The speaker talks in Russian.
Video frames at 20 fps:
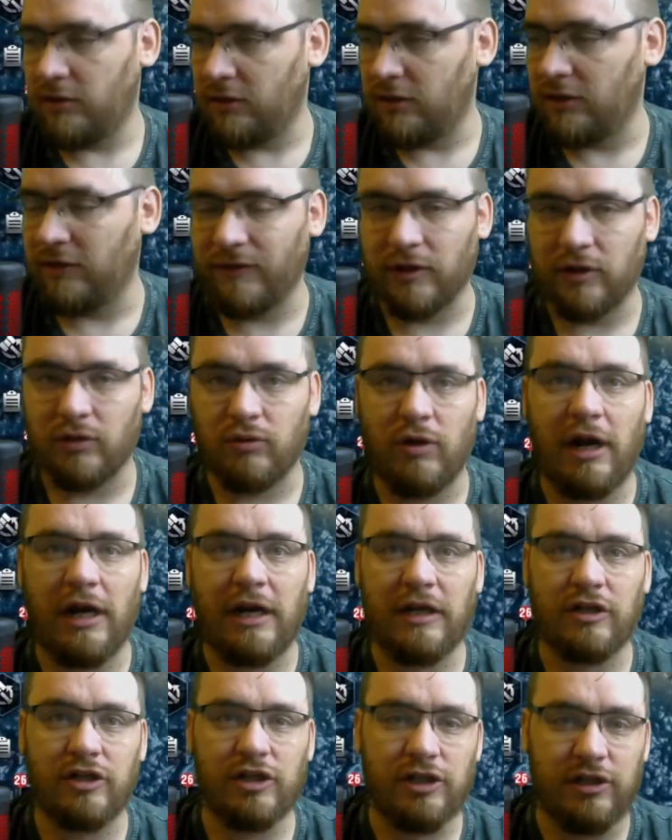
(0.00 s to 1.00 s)
и
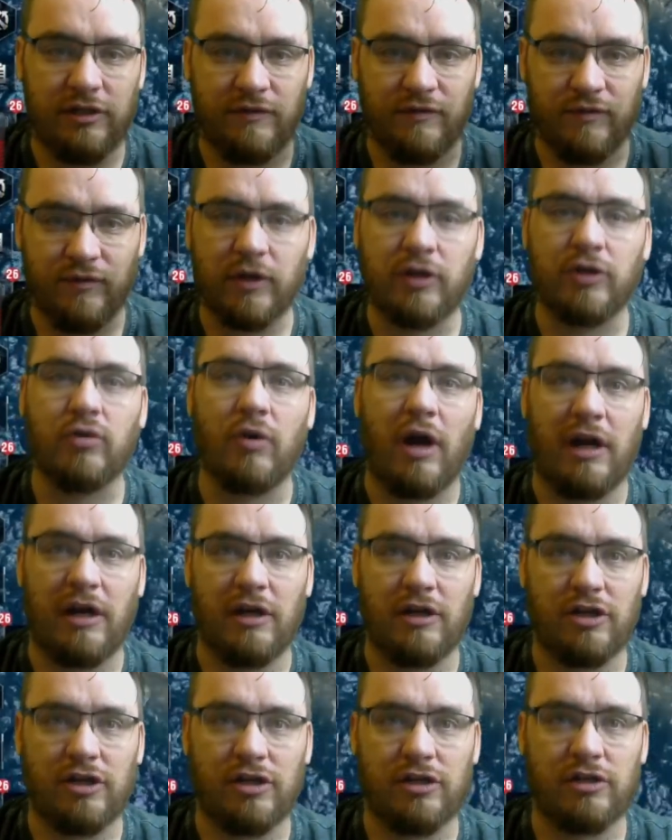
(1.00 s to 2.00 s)
виртуальная жизнь –
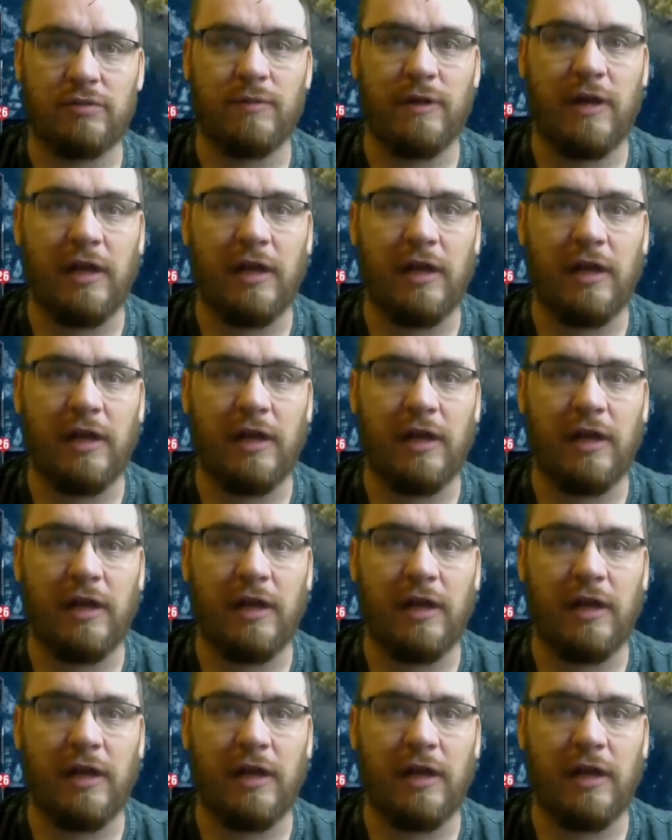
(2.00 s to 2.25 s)
виртуальная жизнь.